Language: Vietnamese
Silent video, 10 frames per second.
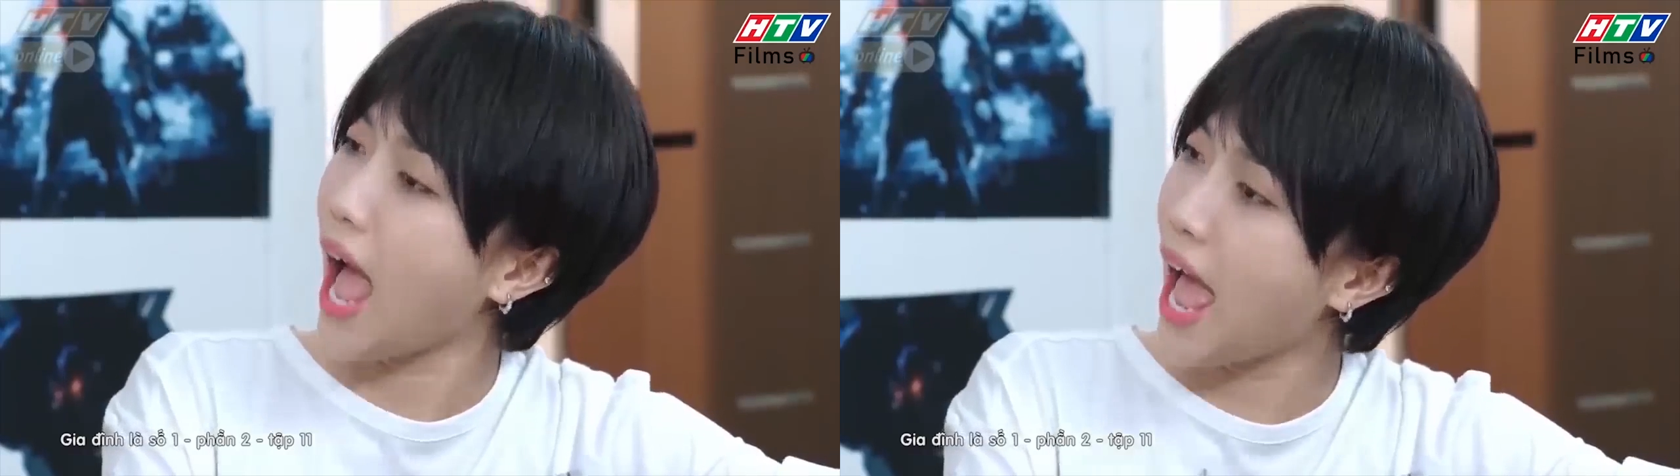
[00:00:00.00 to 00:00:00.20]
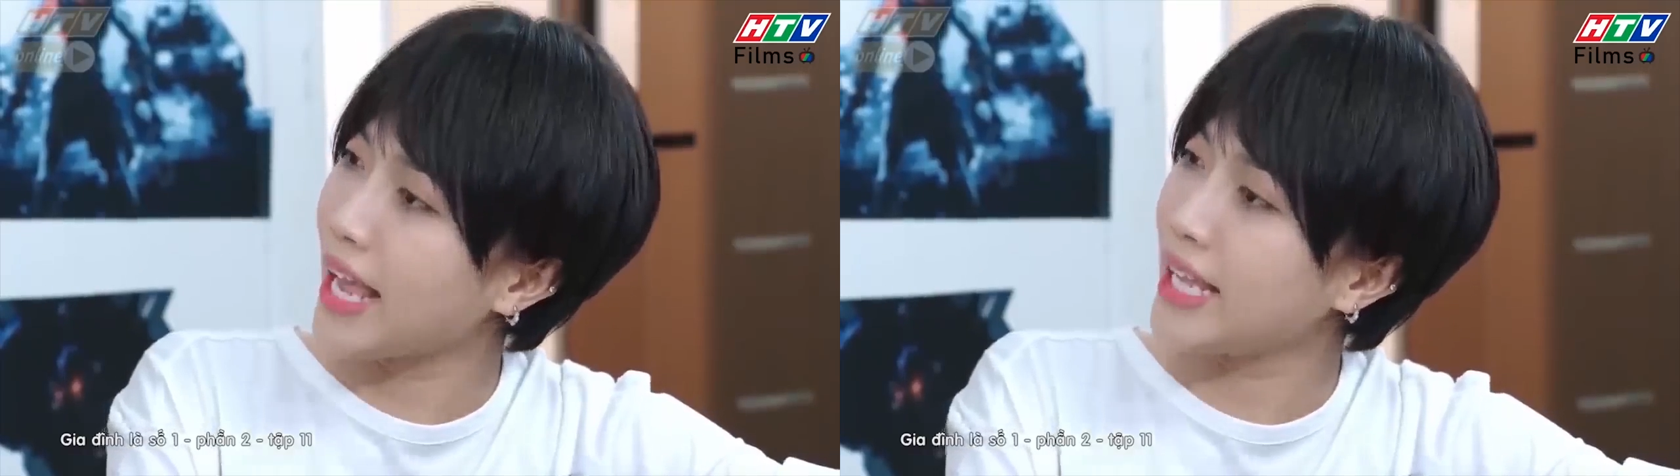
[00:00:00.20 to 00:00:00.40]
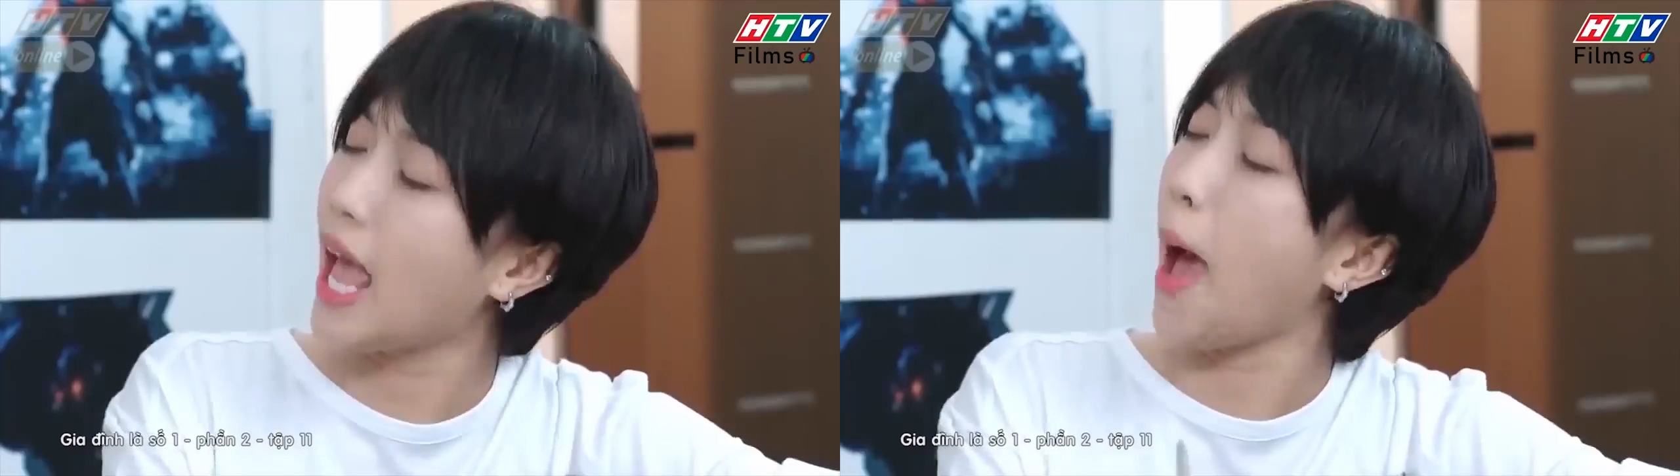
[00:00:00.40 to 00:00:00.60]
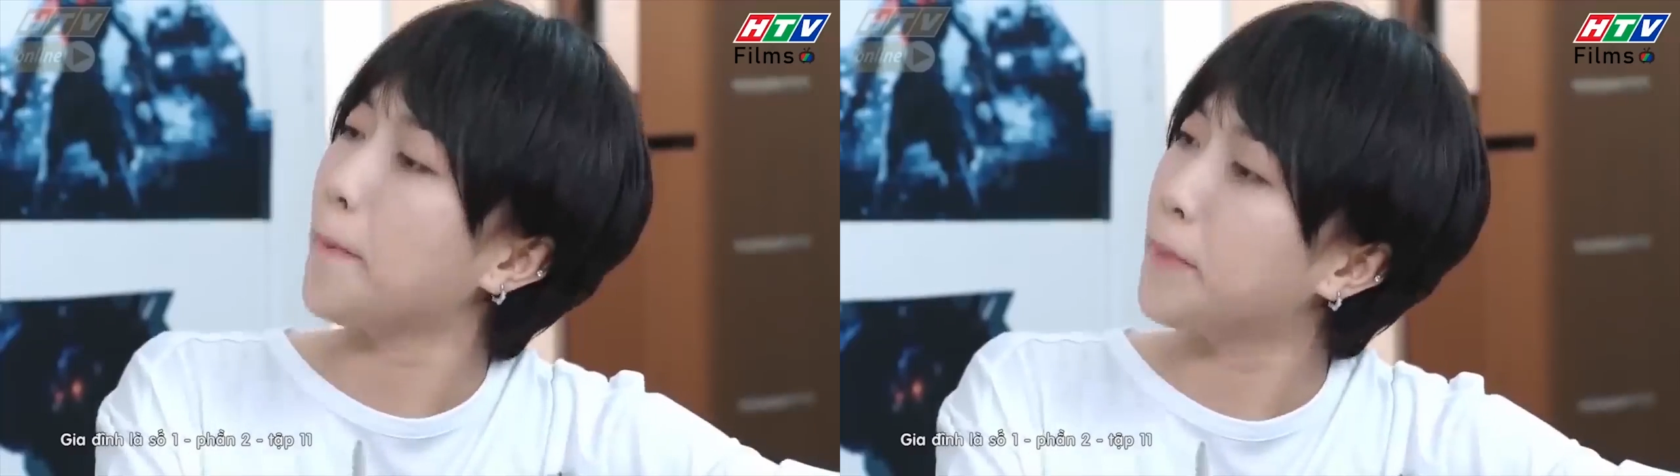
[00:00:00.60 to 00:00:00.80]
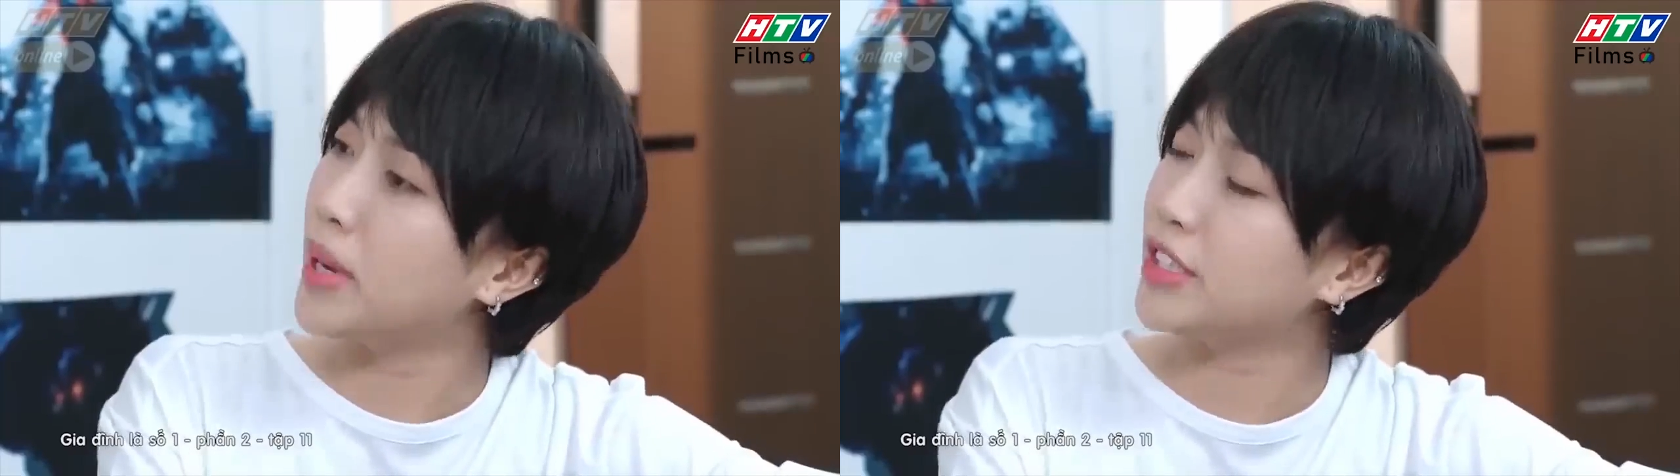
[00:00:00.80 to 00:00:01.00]
A
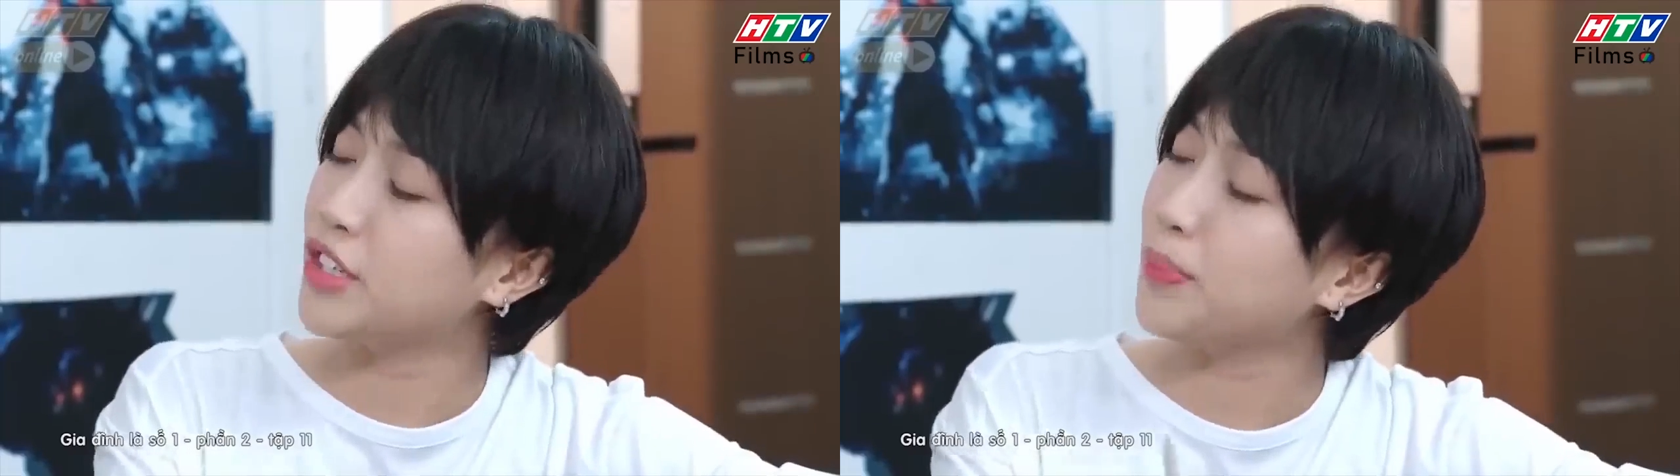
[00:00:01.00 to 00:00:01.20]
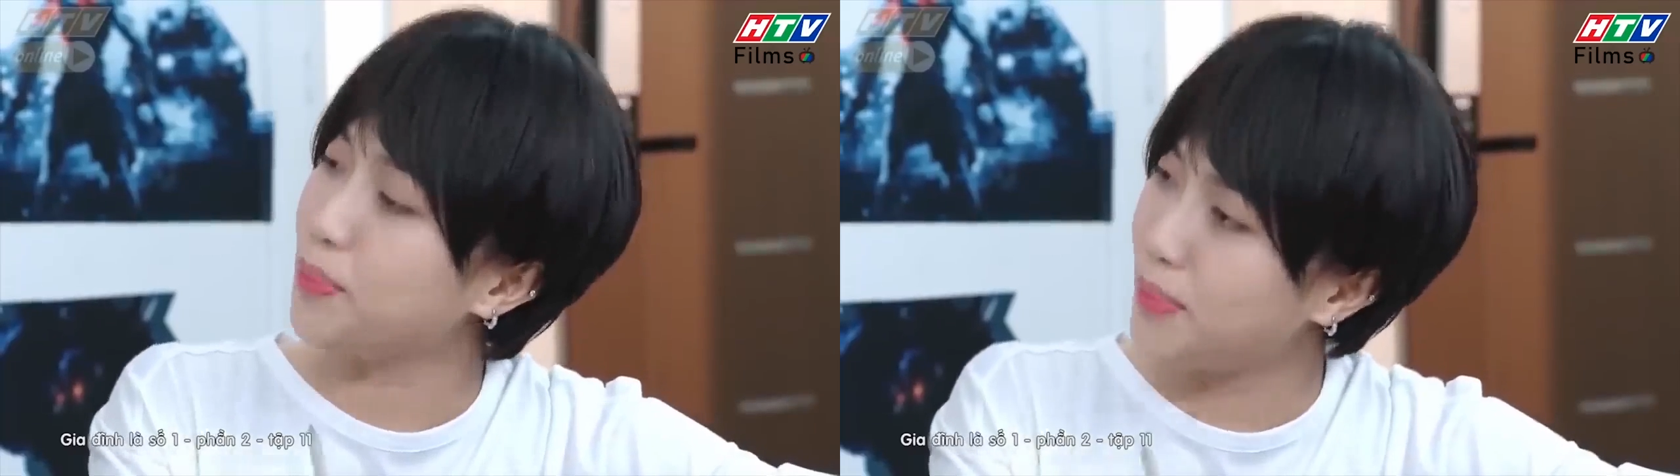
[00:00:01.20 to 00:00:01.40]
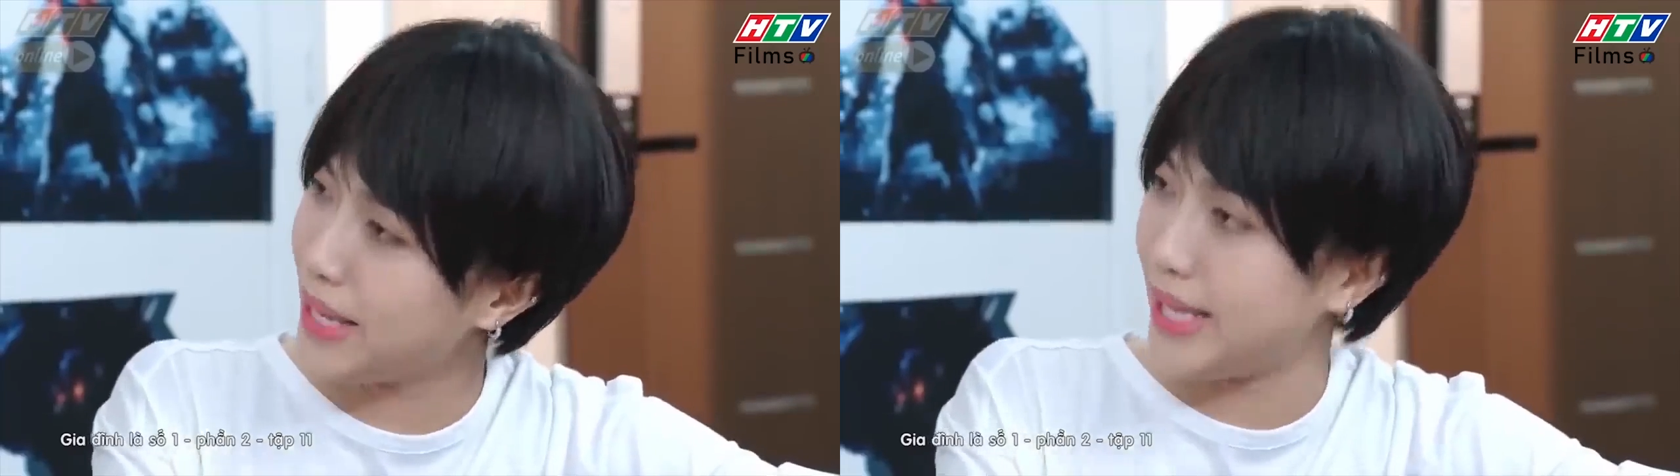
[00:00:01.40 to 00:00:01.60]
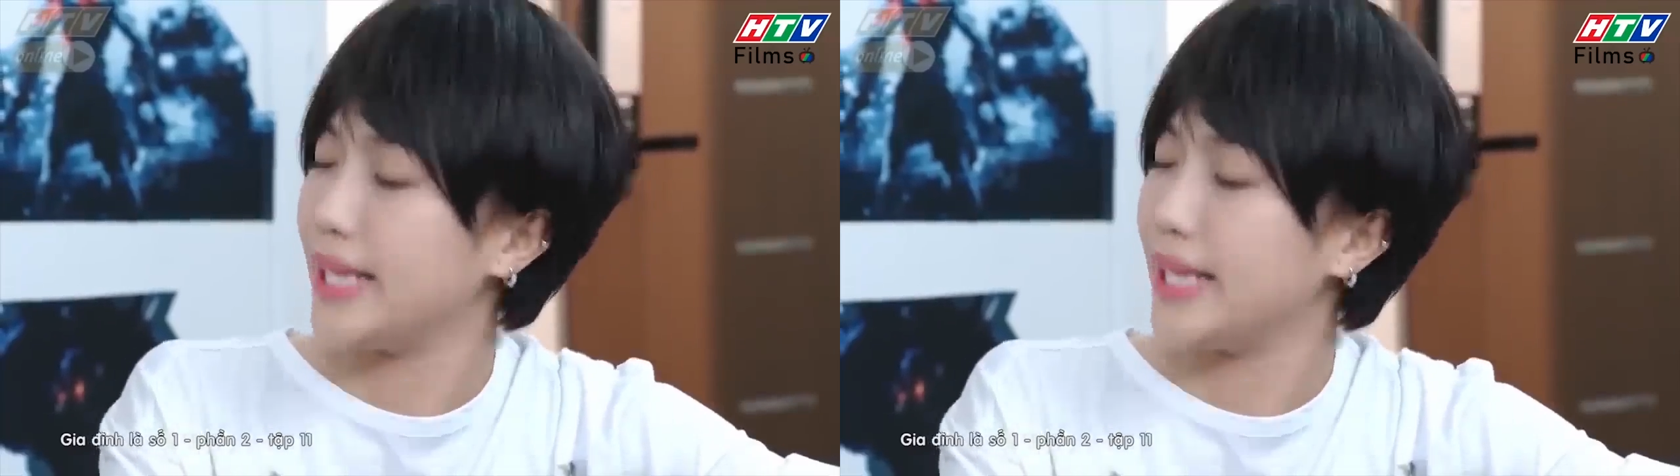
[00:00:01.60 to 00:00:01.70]
but B.